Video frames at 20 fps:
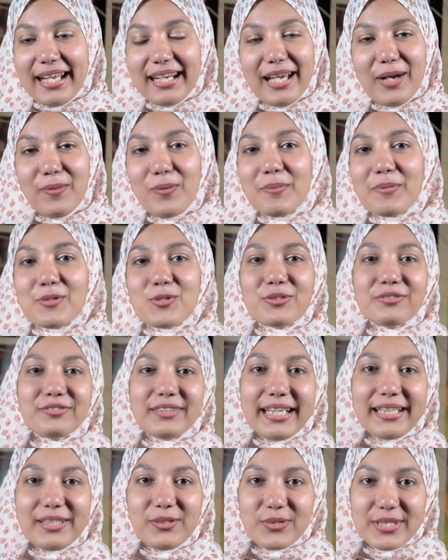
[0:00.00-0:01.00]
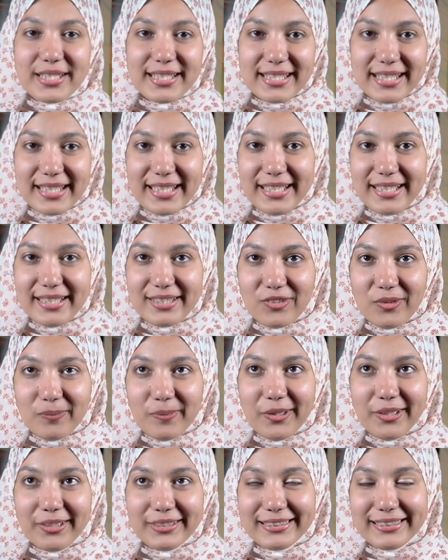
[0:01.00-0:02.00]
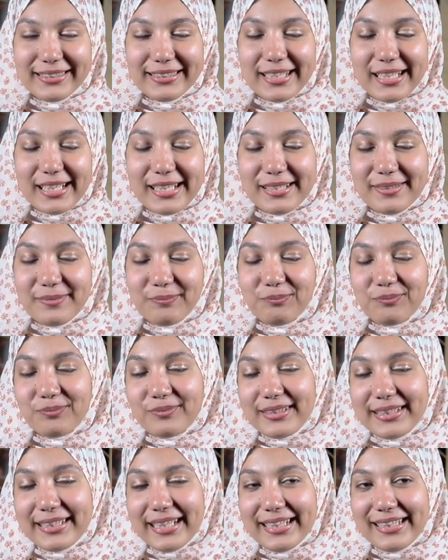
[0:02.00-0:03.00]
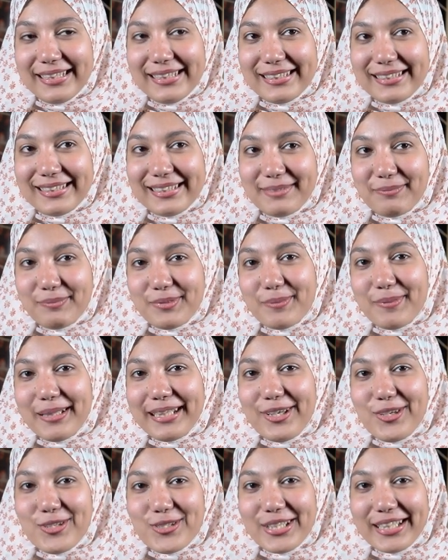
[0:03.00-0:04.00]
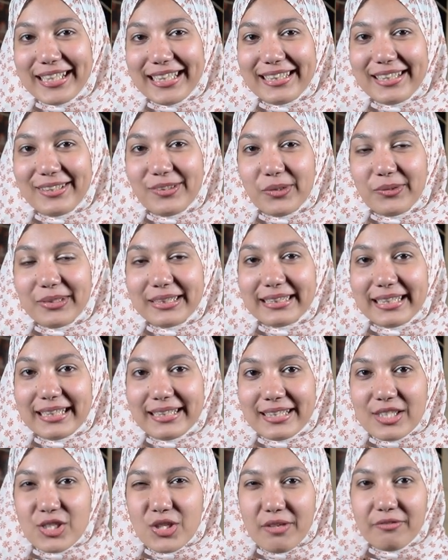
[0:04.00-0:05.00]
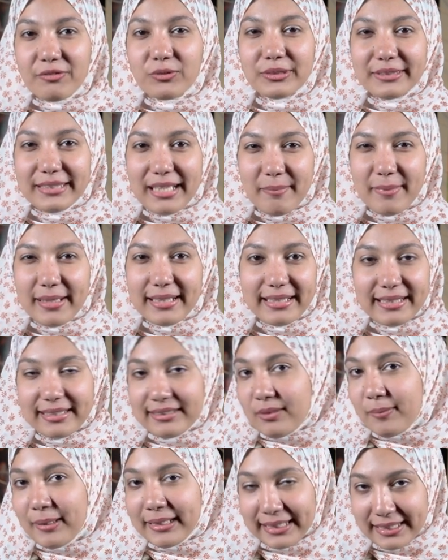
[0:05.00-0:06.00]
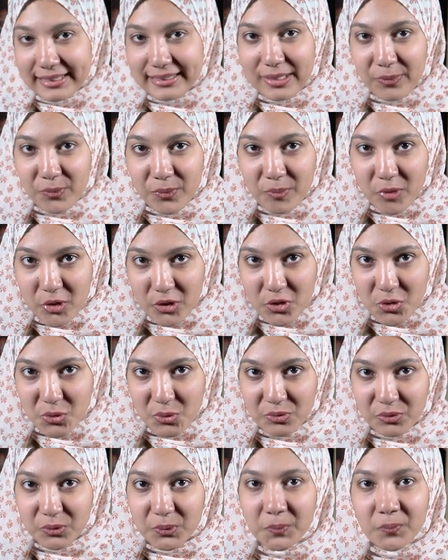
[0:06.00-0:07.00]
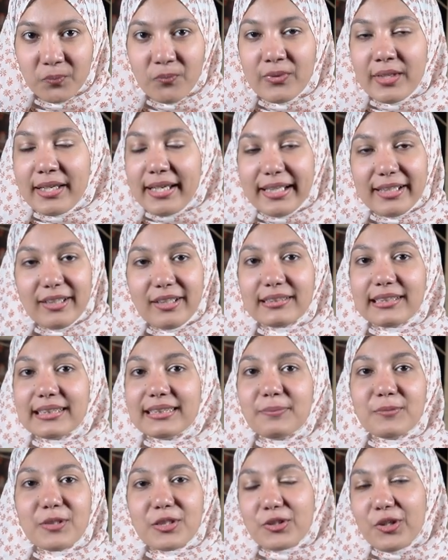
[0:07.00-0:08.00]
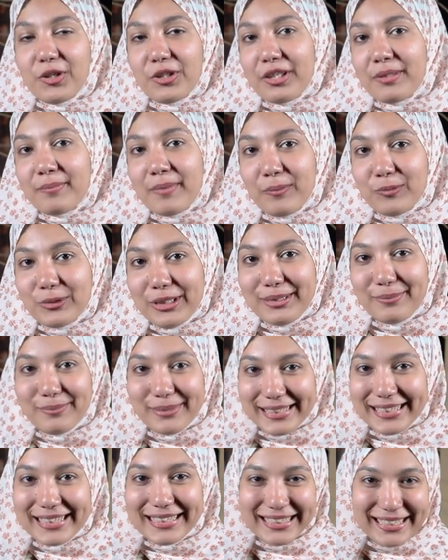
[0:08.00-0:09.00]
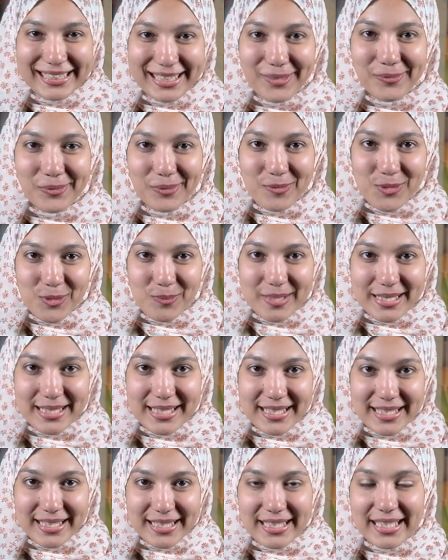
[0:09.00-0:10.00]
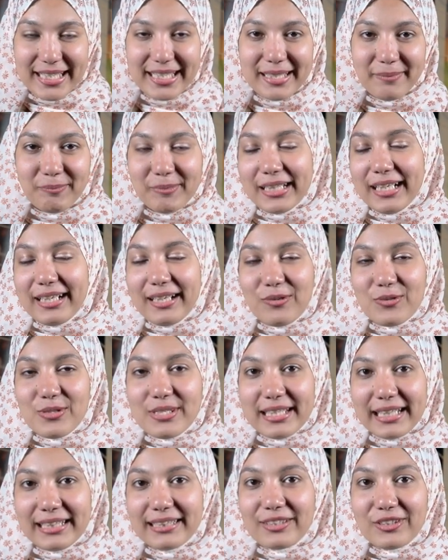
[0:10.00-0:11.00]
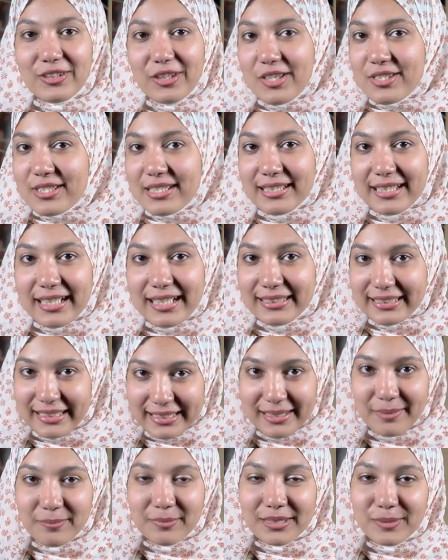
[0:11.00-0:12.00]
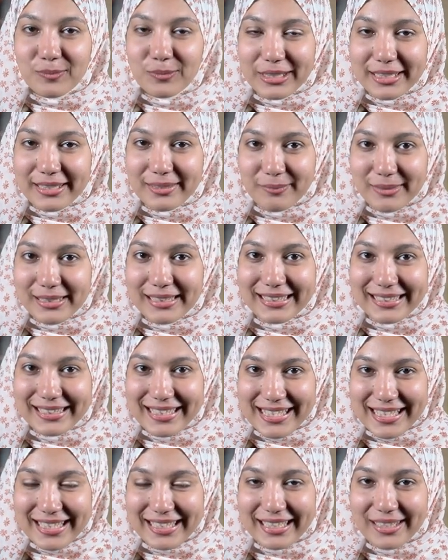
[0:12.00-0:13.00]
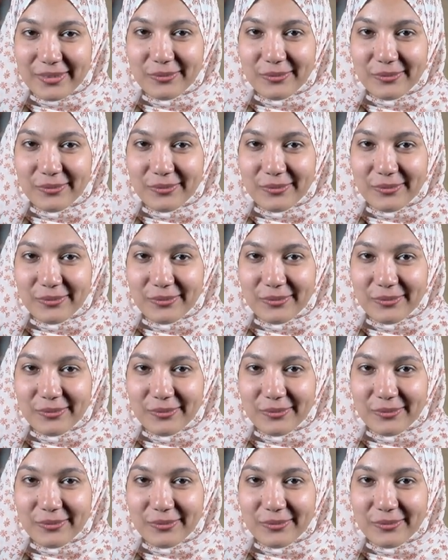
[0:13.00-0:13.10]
انا اول ما شفت اليو سيسي طبعا يعني بتبقى لحظه كده اللي هو انت انت شايف قدامك طبعا كانت اول مره اشوفه اللحظه دي بتتكرر مع مدربين كتير قوي مش بس سيسي يمكن انا كنت سعيده الحظ ان انا ترجمت المدربين كتير